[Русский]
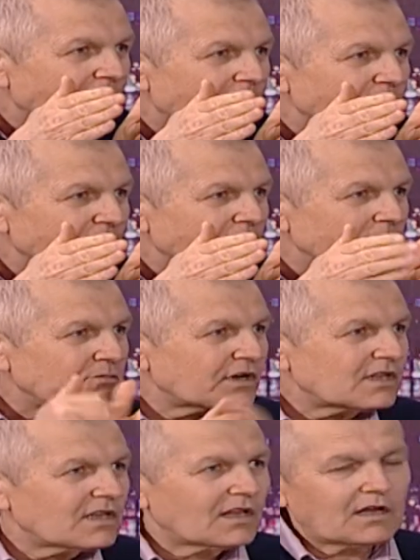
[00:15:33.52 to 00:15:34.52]
рамках и
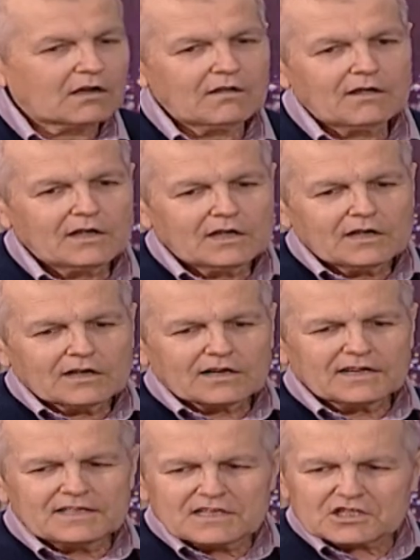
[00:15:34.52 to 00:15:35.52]
пределах.
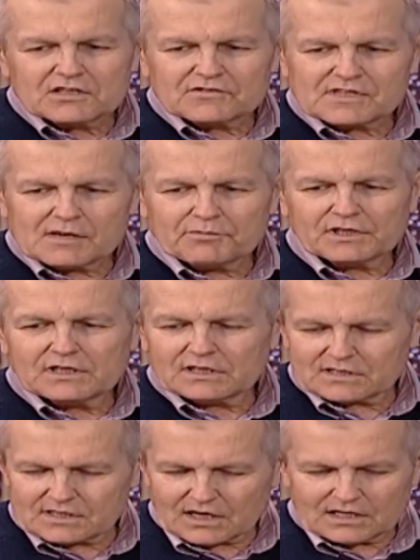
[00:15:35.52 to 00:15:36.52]
Конечно, в
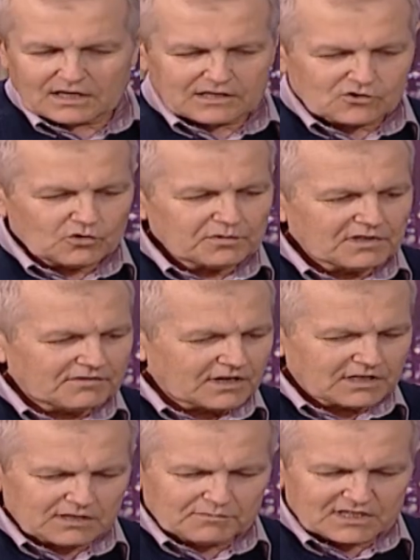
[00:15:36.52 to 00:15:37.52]
западных странах, особенно в
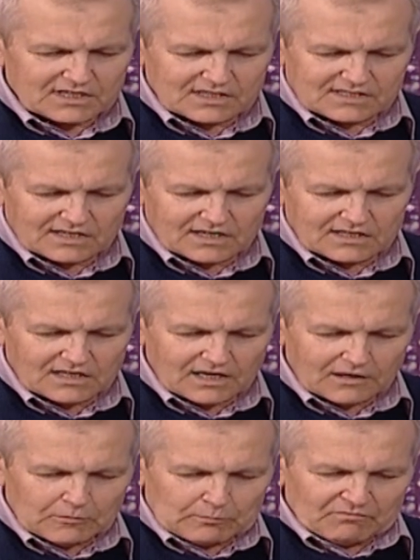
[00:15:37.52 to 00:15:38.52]
академической
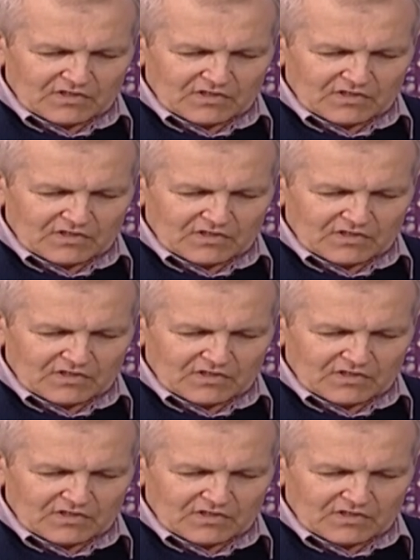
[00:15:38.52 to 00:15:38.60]
среде,